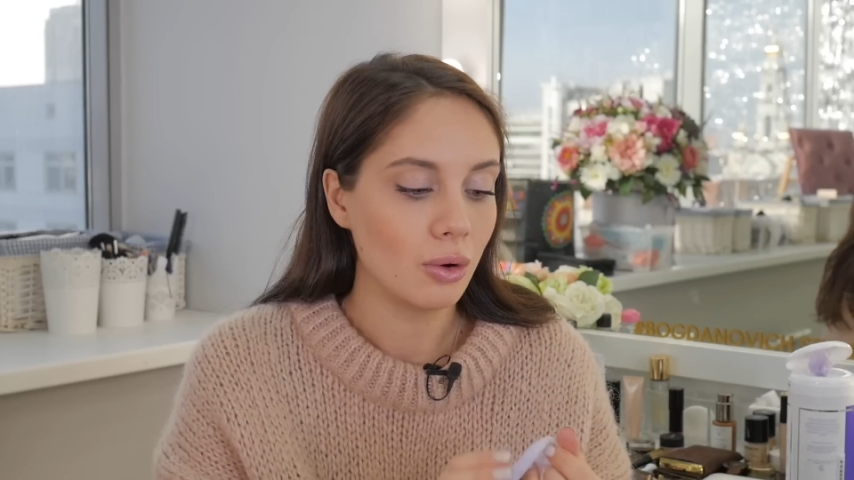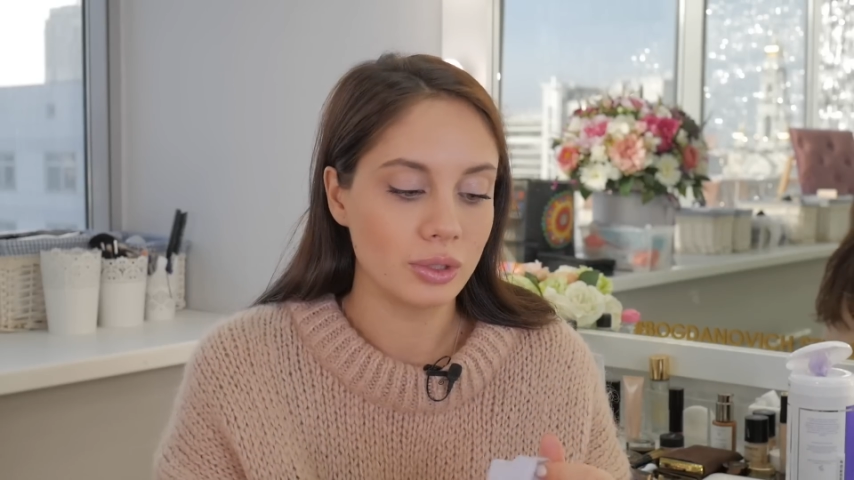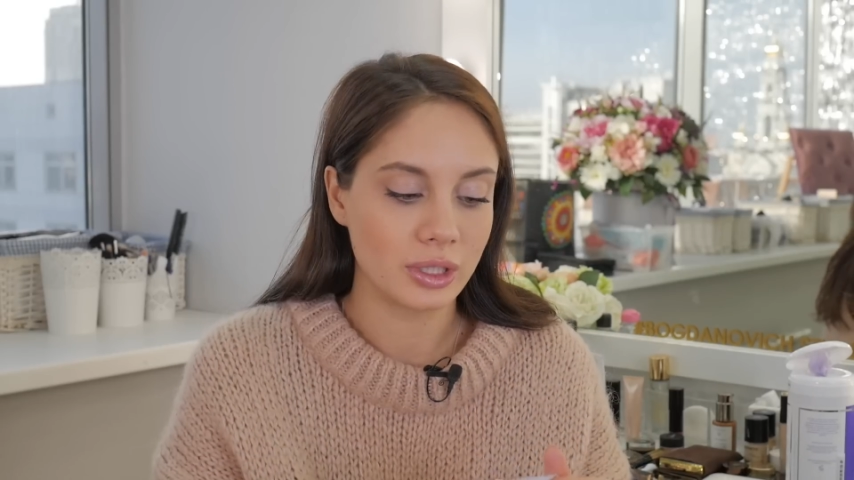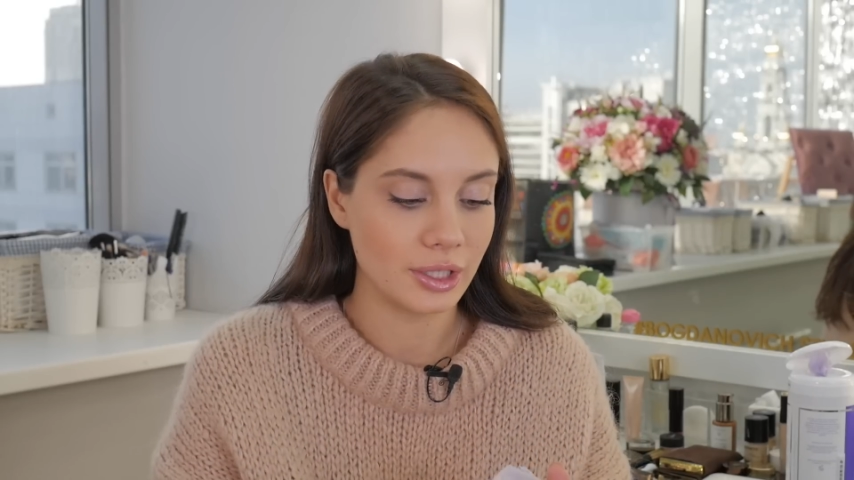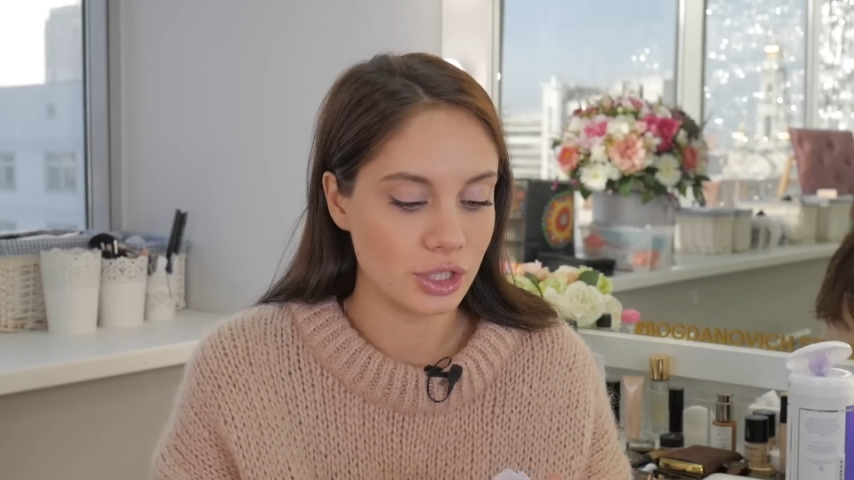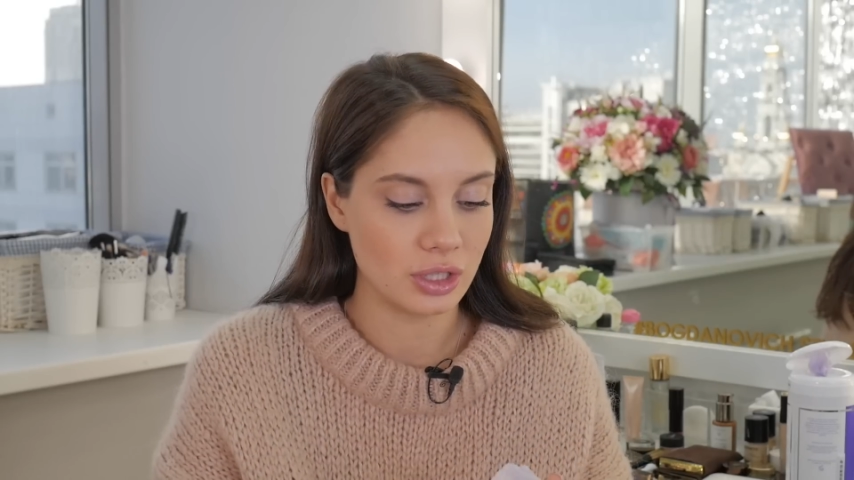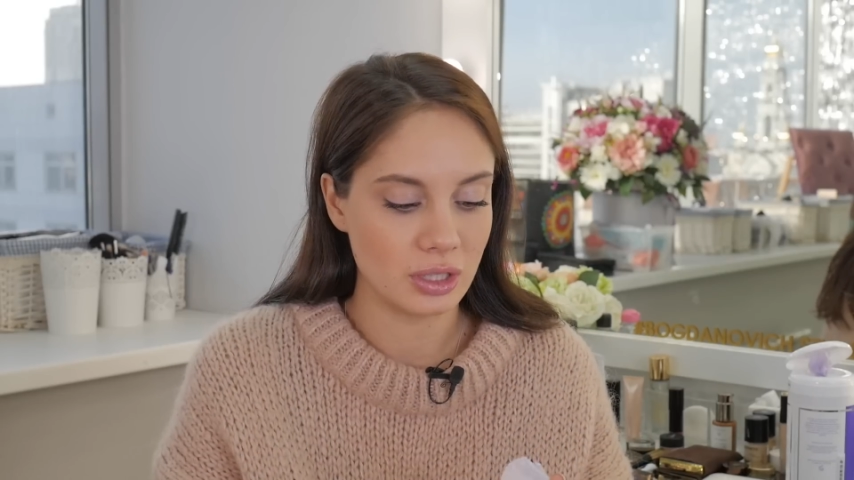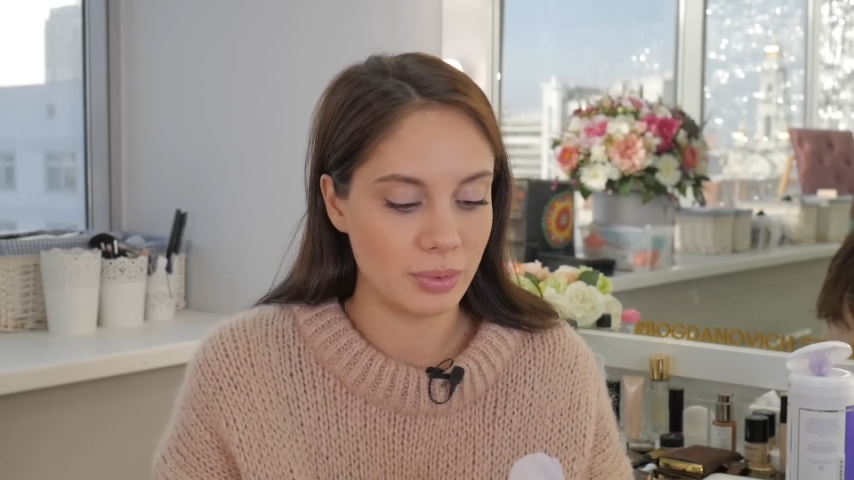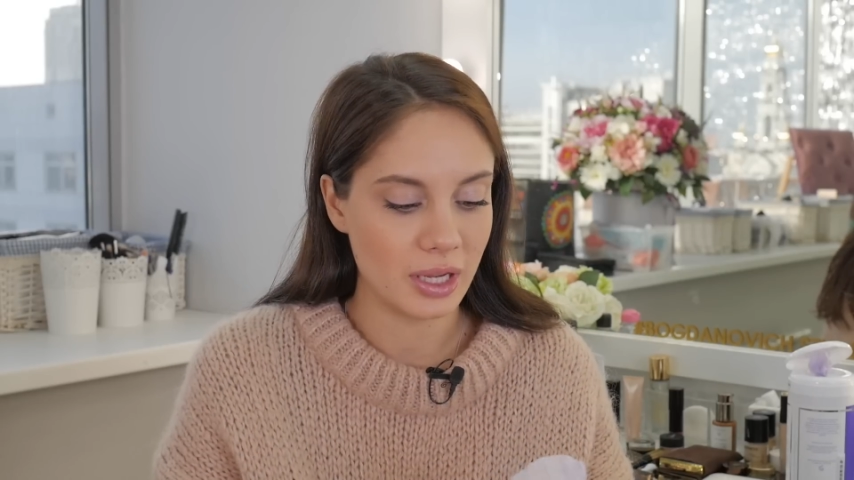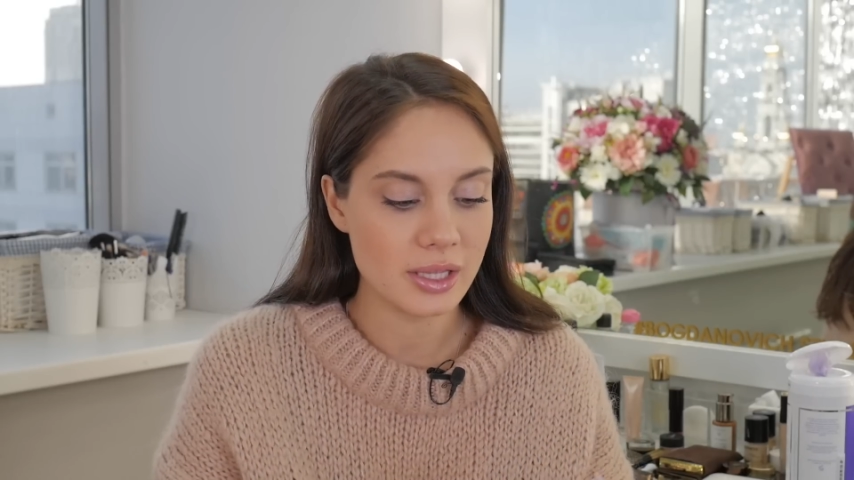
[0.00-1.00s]
он, конечно,
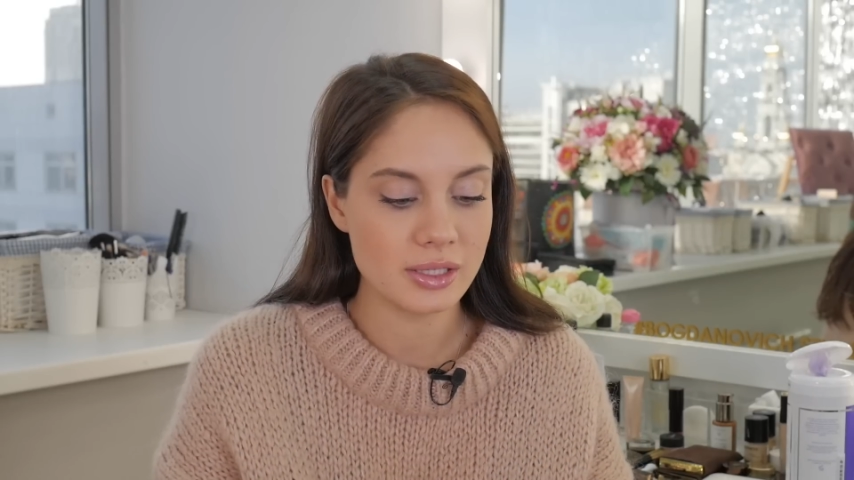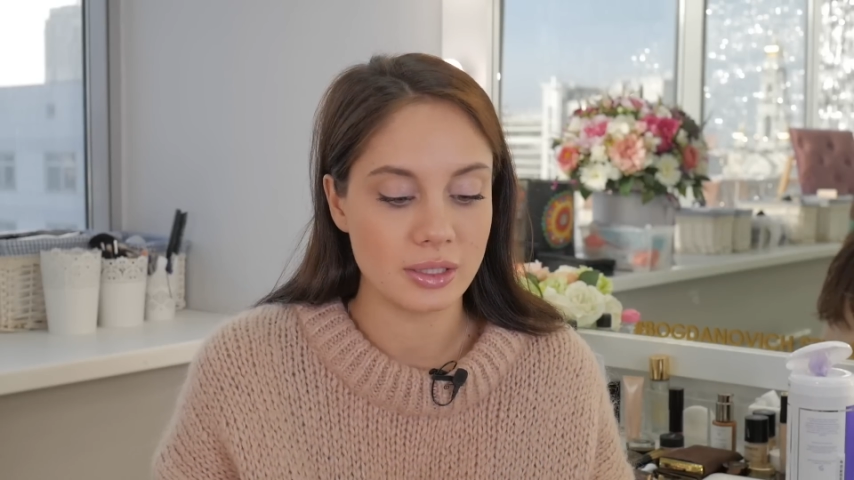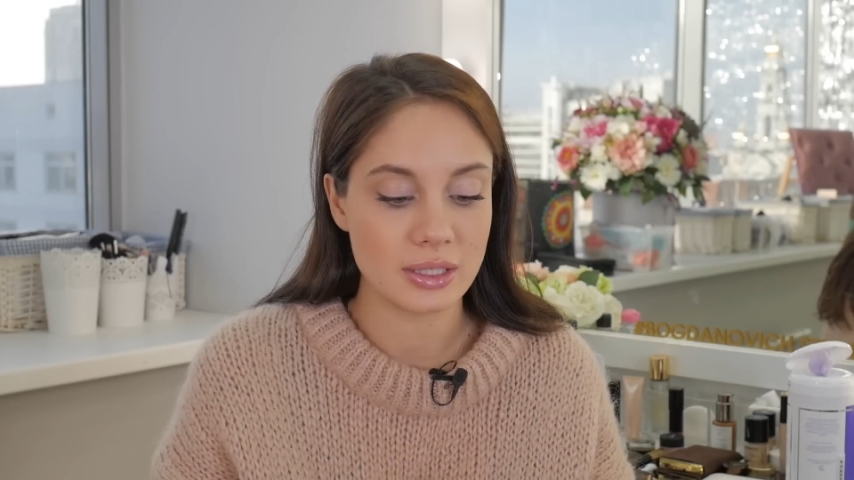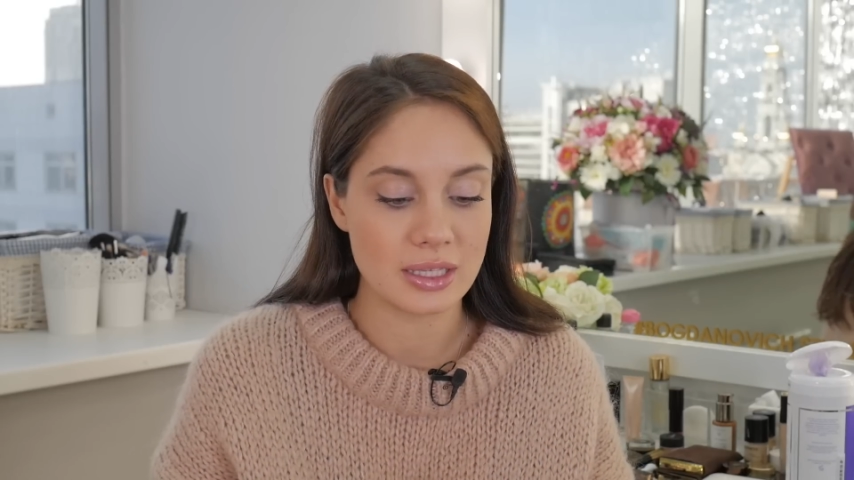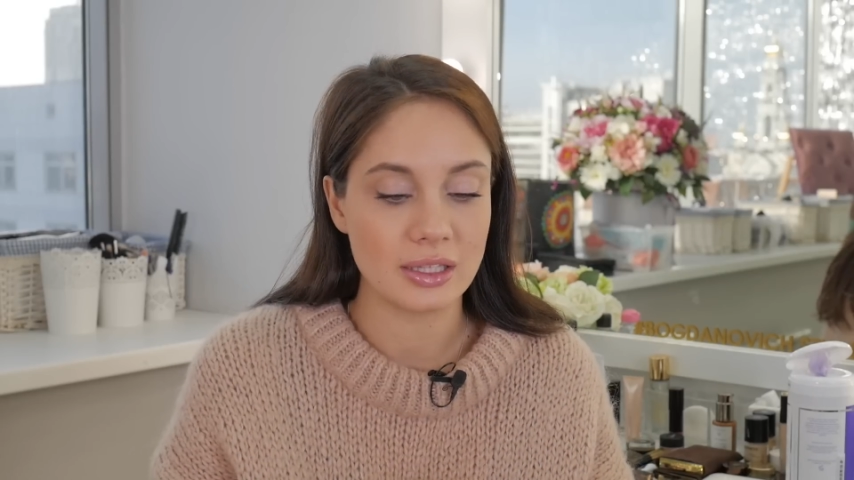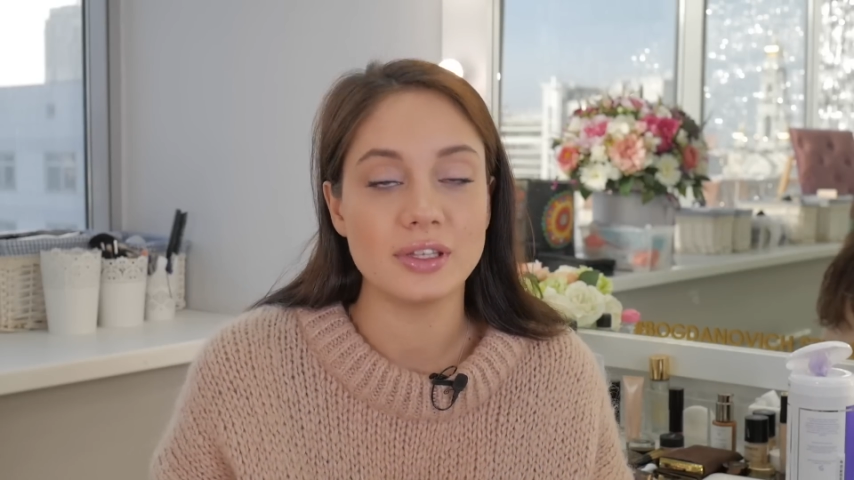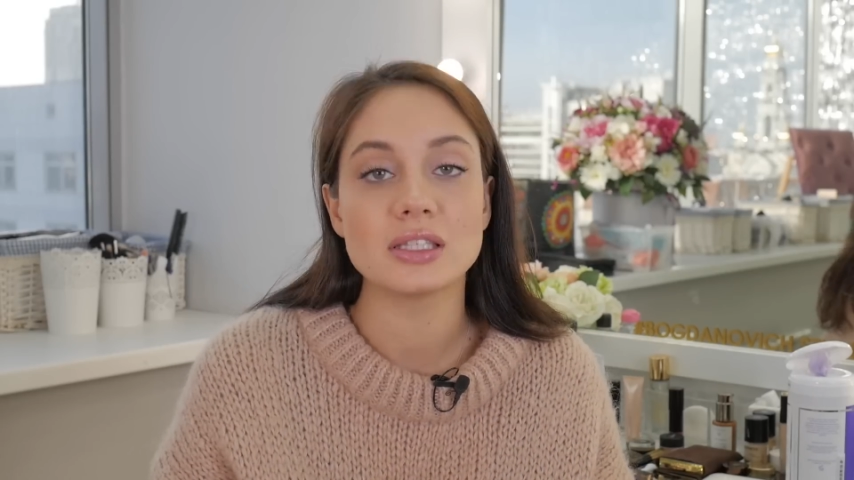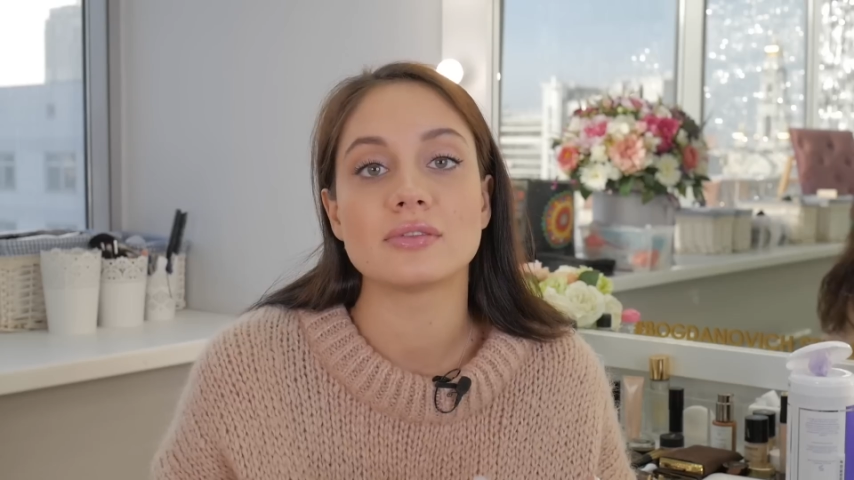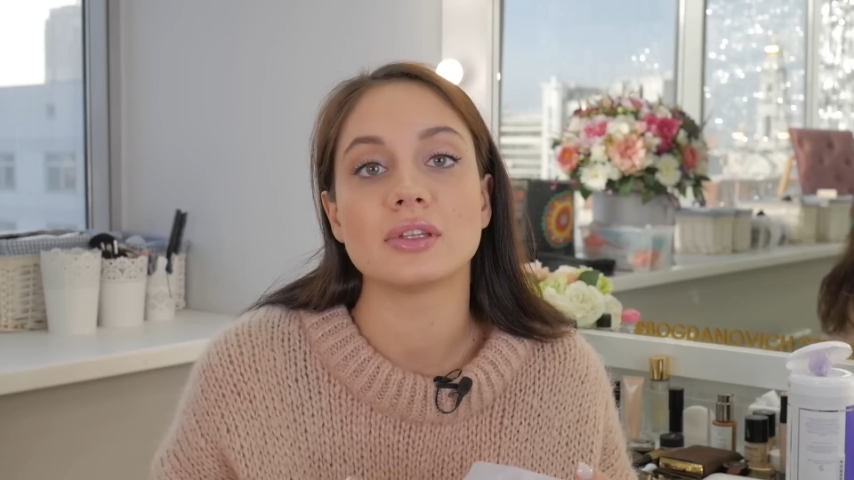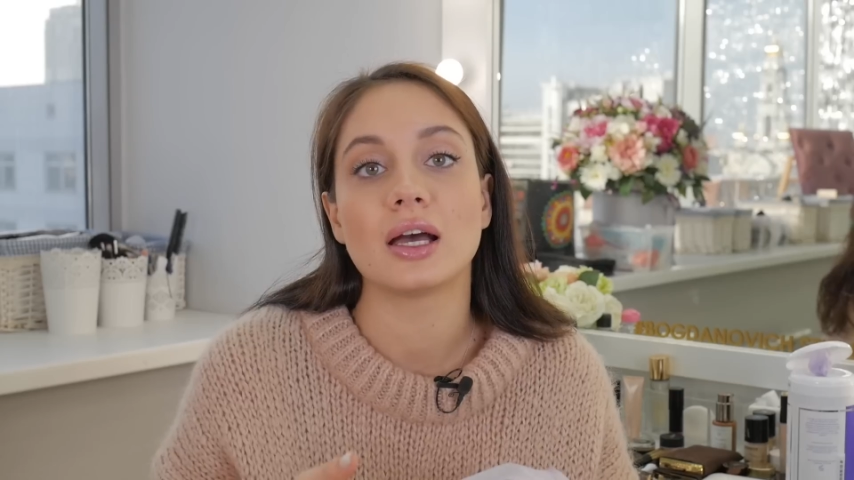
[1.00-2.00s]
неприятен, и,
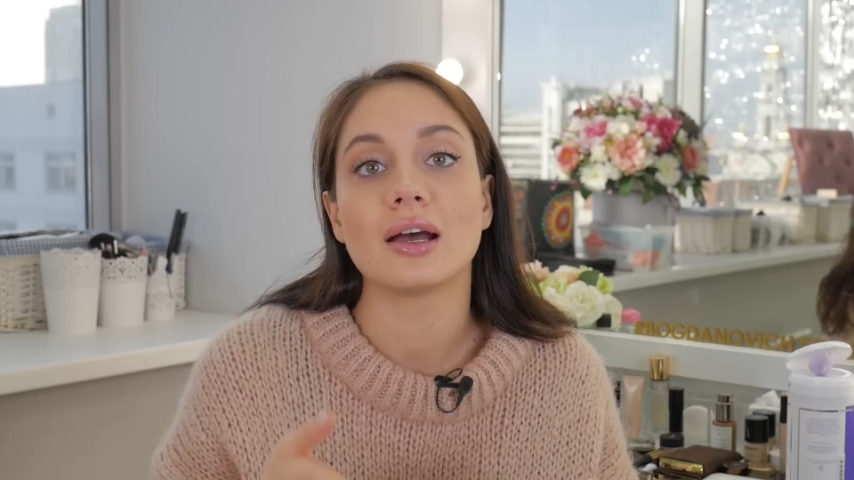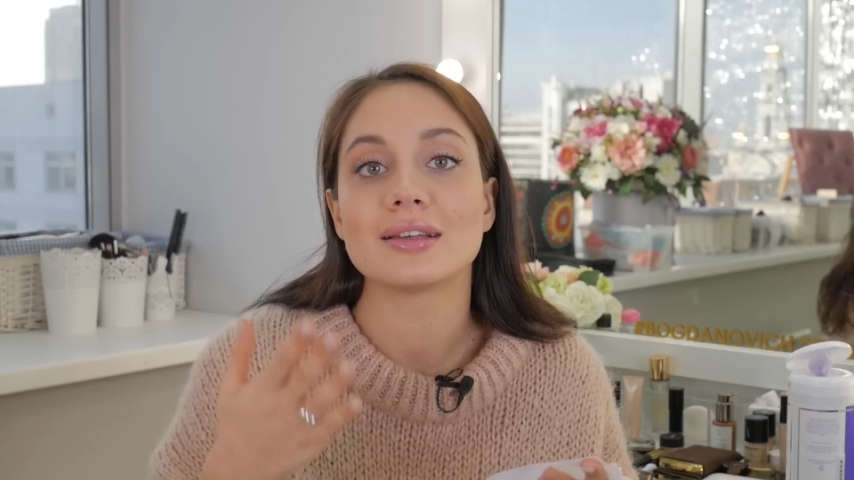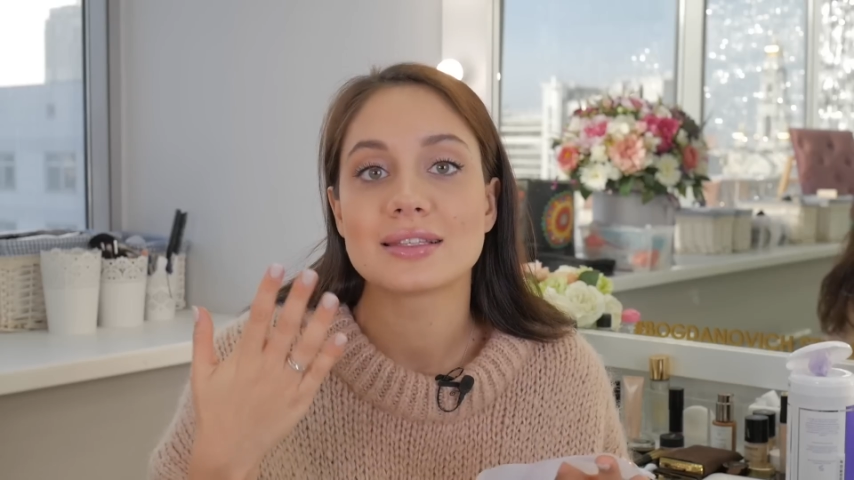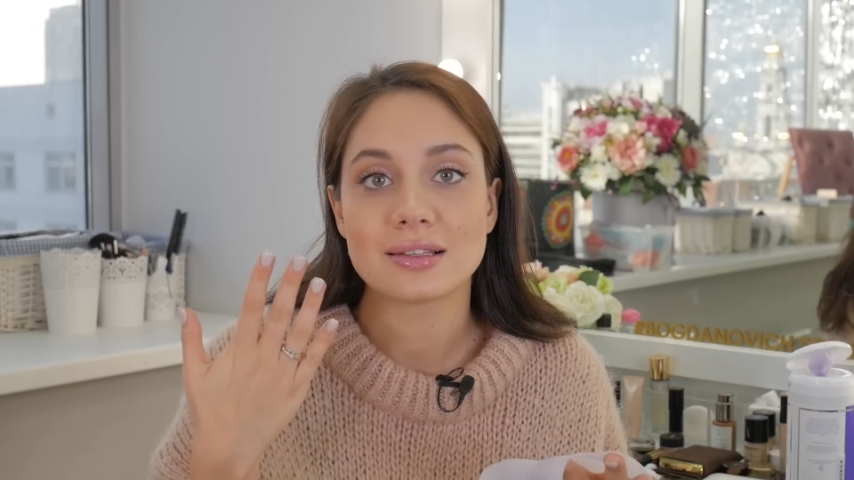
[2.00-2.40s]
соответственно,